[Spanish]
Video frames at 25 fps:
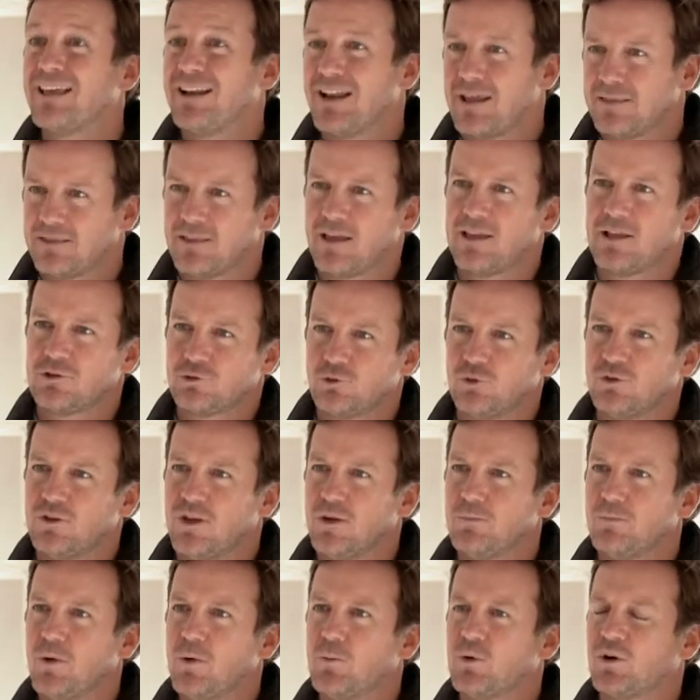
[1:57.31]
adelantada a su
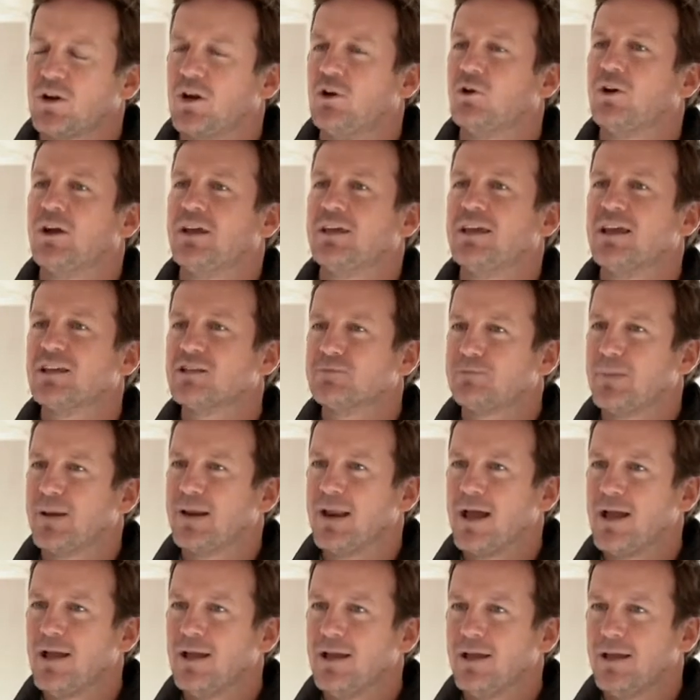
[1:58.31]
tiempo porque lo que ella
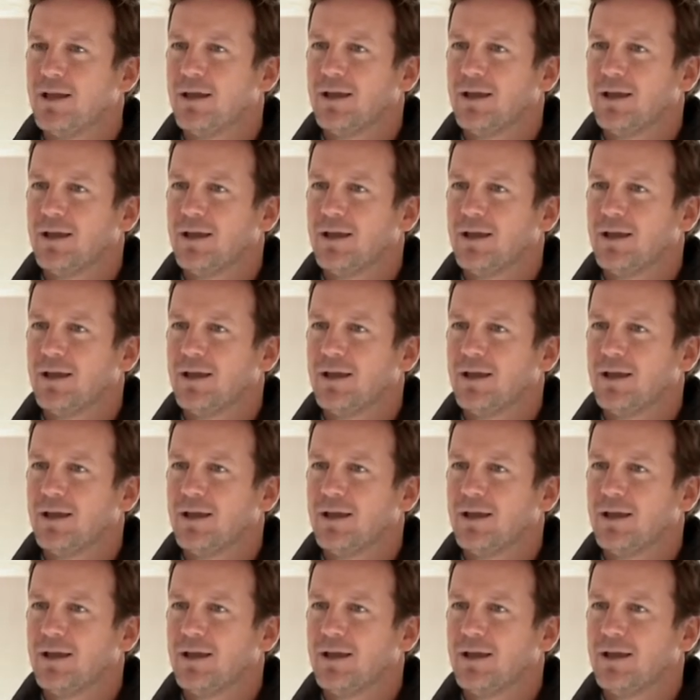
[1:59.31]
espera